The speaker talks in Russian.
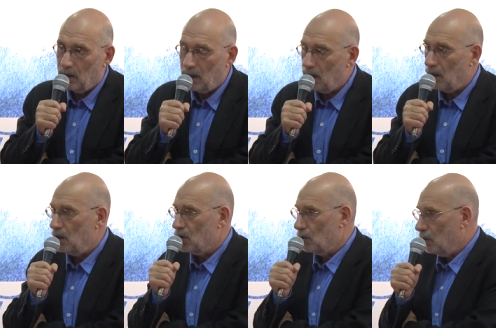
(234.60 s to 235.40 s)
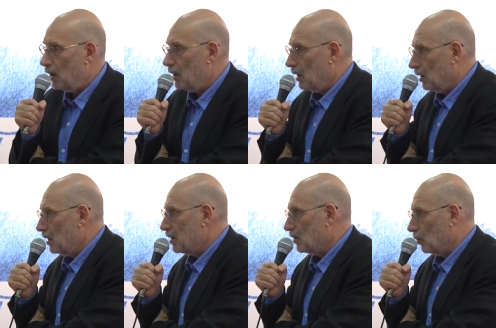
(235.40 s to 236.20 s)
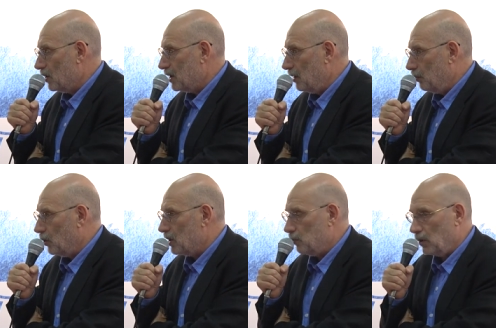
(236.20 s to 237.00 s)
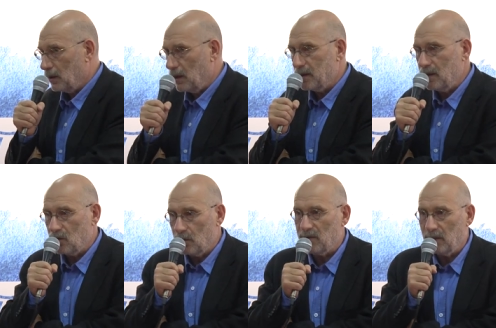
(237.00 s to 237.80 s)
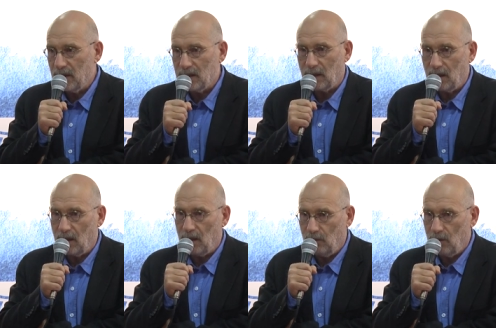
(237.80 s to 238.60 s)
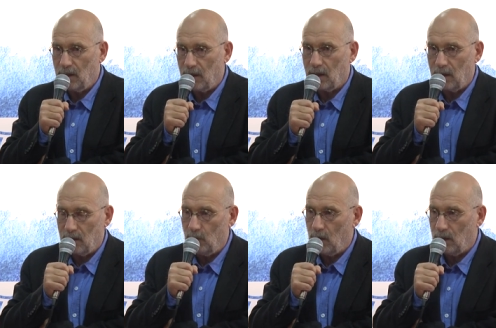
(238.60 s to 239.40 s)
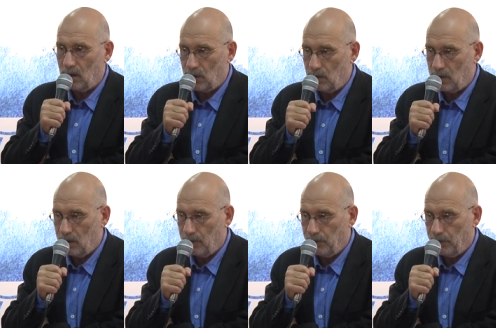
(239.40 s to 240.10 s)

Надо, история – это инструкция по эксплуатации собственной страны. Вот как я к этому отношусь.